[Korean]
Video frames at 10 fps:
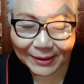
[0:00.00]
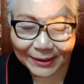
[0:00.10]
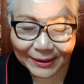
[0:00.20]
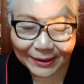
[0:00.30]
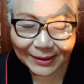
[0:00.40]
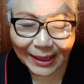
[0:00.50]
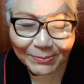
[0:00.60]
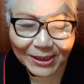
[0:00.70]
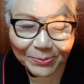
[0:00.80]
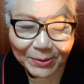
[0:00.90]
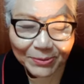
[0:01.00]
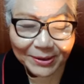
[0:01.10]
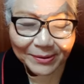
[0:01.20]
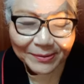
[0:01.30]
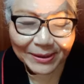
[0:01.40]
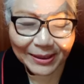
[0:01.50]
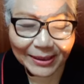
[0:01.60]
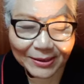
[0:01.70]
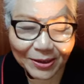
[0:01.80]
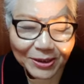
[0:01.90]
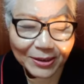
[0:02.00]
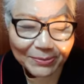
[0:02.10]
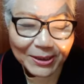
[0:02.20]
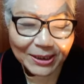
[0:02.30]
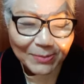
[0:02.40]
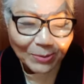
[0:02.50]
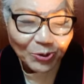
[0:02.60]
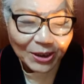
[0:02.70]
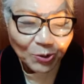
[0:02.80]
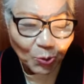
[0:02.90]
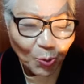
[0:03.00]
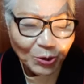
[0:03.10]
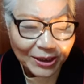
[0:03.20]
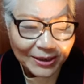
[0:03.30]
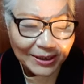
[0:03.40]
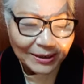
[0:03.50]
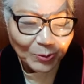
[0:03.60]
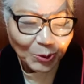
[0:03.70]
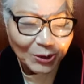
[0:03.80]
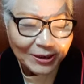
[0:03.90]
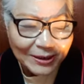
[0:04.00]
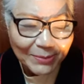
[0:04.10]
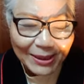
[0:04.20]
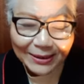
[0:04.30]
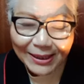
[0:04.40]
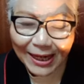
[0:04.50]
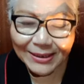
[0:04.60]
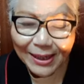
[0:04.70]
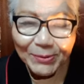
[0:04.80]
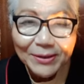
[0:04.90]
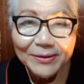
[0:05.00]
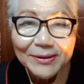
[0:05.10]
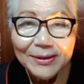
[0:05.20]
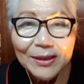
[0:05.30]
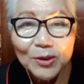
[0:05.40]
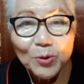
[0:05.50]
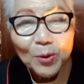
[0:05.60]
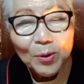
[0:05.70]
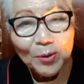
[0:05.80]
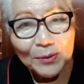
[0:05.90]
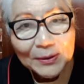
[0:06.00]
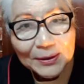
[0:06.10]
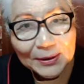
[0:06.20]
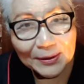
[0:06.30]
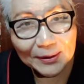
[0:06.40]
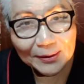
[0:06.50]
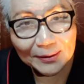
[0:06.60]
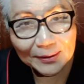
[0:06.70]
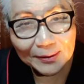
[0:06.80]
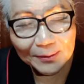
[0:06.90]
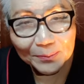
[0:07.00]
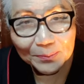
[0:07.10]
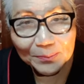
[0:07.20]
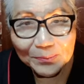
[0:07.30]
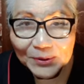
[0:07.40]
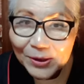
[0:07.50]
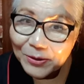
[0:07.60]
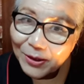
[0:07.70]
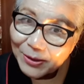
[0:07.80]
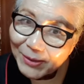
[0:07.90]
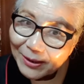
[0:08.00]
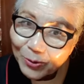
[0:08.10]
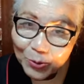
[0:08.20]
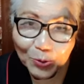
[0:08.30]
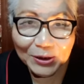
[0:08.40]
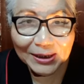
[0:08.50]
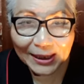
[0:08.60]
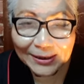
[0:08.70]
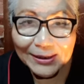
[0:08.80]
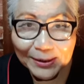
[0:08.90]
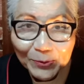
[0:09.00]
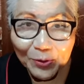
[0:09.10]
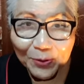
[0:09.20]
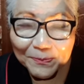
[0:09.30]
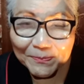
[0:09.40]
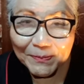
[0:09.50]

에, 감사의 비밀은 성령님이 그 마음속에 들어오셨을 때만 가능하며 또 어, 성령님이 들어오시지 않은 사람도